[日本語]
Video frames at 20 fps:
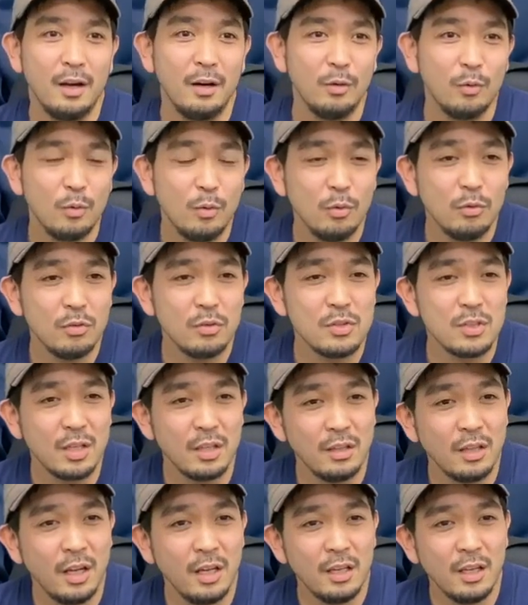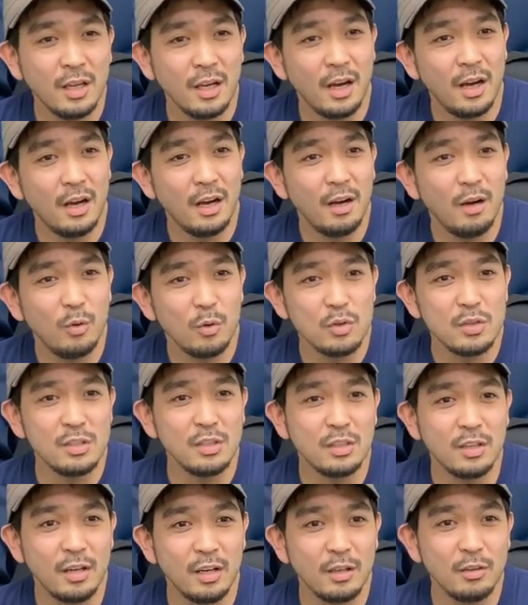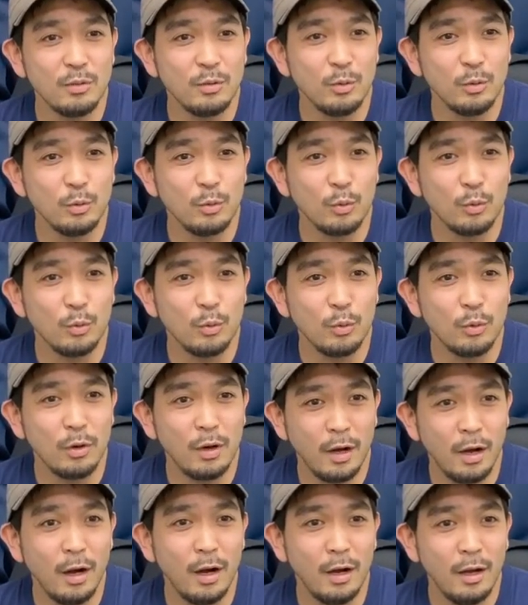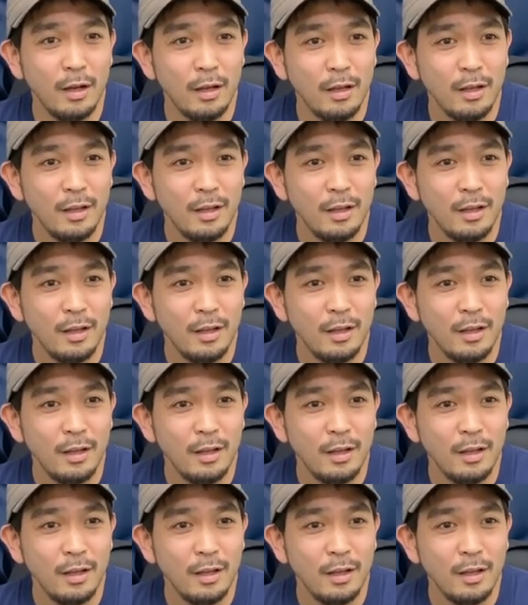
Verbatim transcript: 今度じゃあ何が欲しいかなっていうところが